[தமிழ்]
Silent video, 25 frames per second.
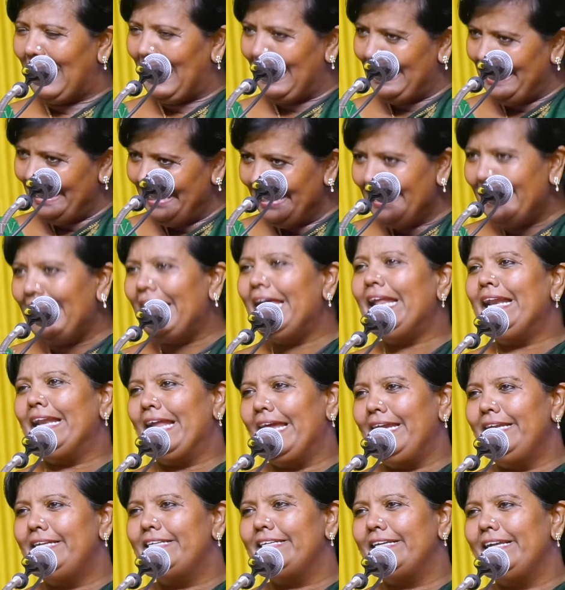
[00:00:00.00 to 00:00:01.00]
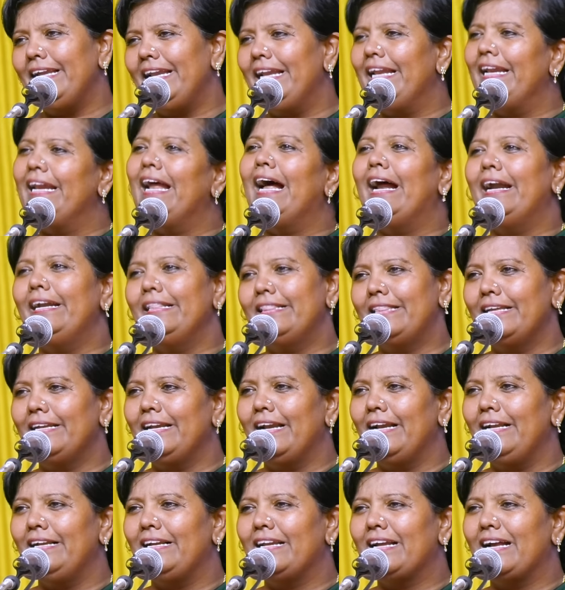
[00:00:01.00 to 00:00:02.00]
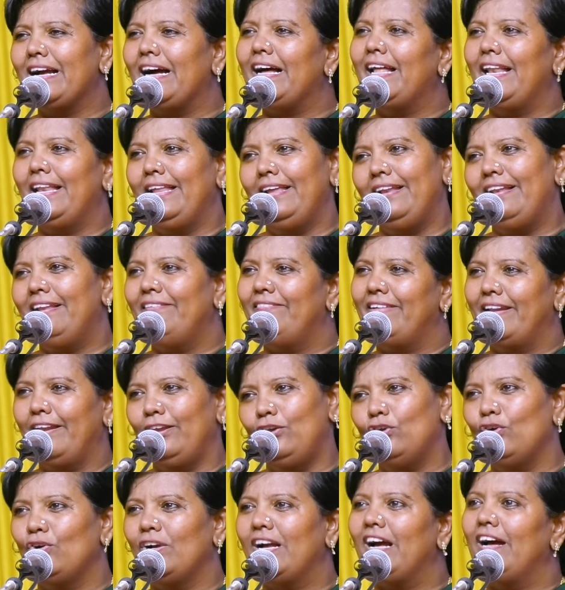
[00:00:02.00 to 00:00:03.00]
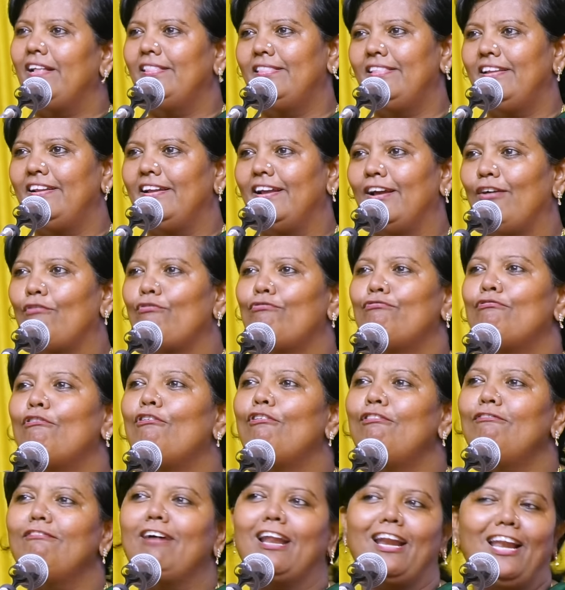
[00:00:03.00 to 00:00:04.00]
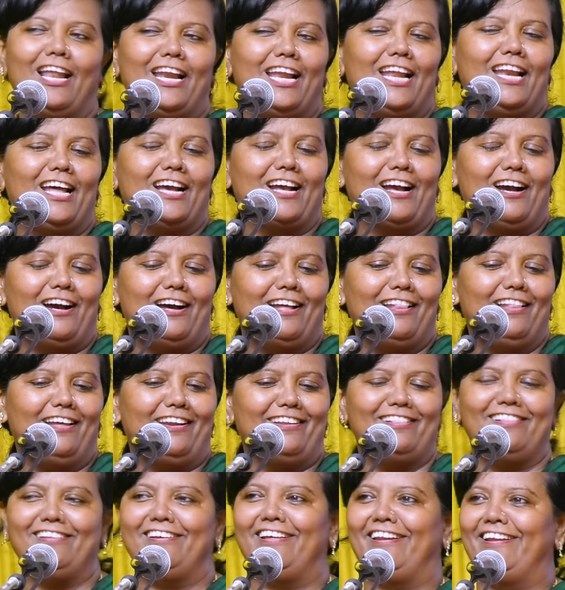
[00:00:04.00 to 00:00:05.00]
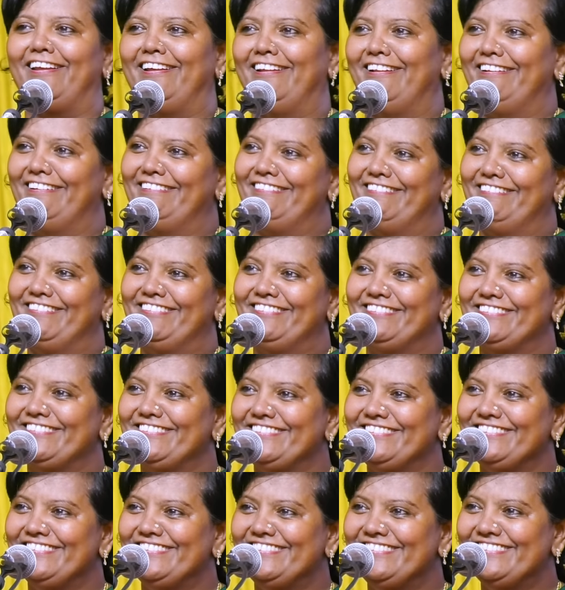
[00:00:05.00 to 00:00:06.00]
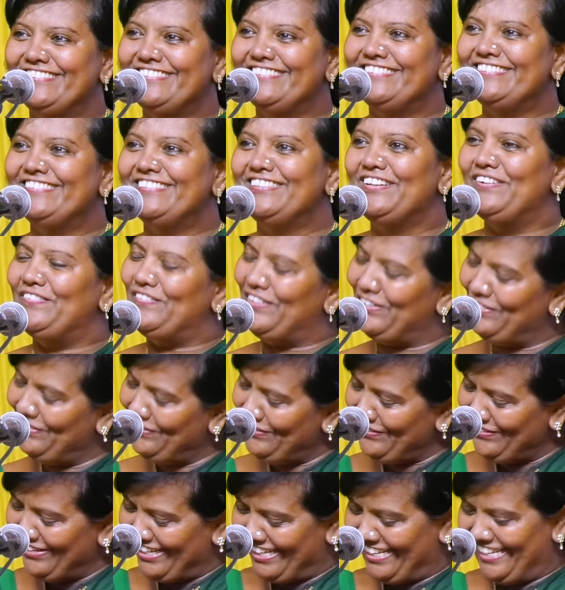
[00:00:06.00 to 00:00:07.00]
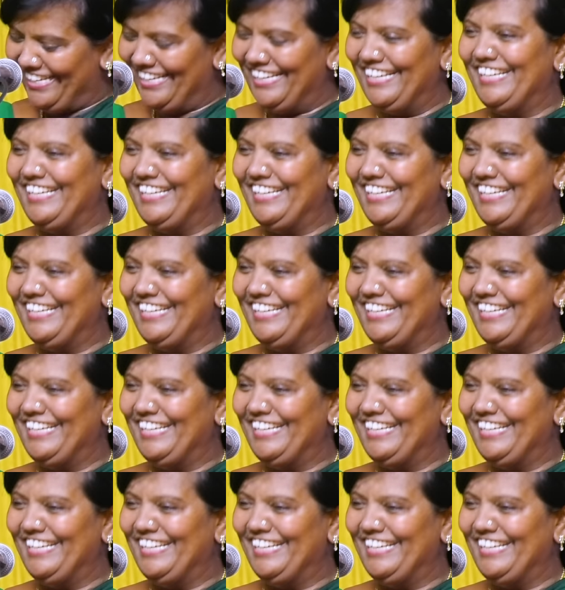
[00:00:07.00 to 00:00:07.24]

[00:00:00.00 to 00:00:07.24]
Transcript: அன்றைக்கே நைட்டு இல்லைன்னா அடுத்த நாள் காலையில் வரைக்கும் காத்துருங்க ஃபோன் வரலன்னா நான் காதை அறுத்துக்கிறேன் வந்துடுங்க